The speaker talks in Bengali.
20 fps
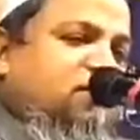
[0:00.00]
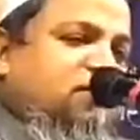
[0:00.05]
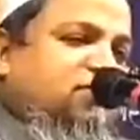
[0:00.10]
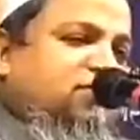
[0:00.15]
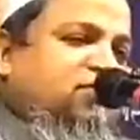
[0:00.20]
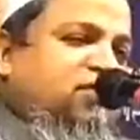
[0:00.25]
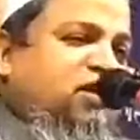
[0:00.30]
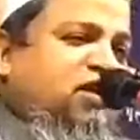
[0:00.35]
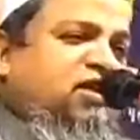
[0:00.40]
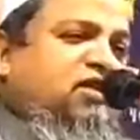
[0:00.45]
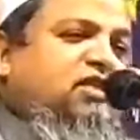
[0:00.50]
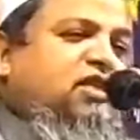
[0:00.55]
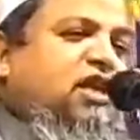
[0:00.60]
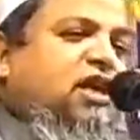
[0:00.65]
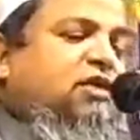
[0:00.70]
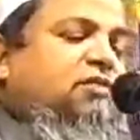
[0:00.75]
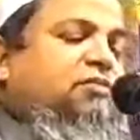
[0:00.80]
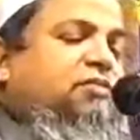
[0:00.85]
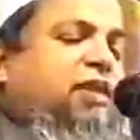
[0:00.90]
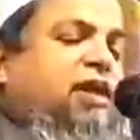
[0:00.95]

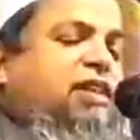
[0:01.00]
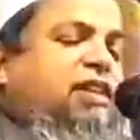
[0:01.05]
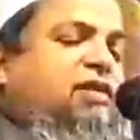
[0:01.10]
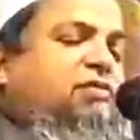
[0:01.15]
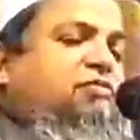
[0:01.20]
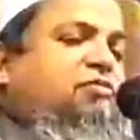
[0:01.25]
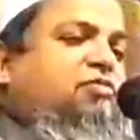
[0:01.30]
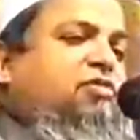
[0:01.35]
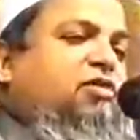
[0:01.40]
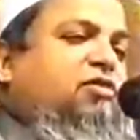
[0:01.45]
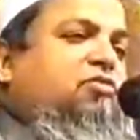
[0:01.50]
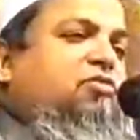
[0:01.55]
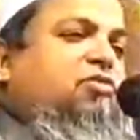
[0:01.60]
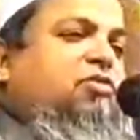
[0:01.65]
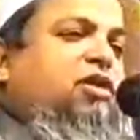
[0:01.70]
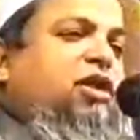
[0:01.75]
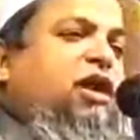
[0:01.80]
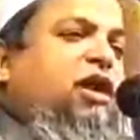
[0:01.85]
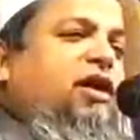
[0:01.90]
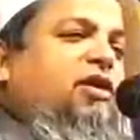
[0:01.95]
ফিরিস্তারা পাতা পোতা
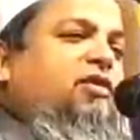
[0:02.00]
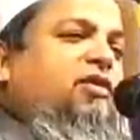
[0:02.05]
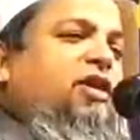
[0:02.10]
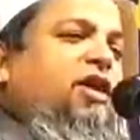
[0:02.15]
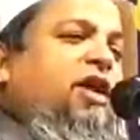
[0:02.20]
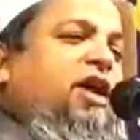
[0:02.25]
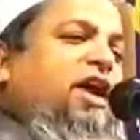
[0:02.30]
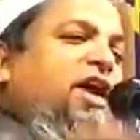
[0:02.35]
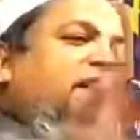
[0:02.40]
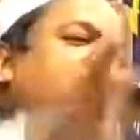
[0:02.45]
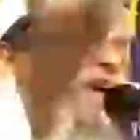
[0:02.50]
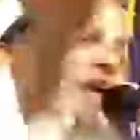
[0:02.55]
উল্টায় কয় নাই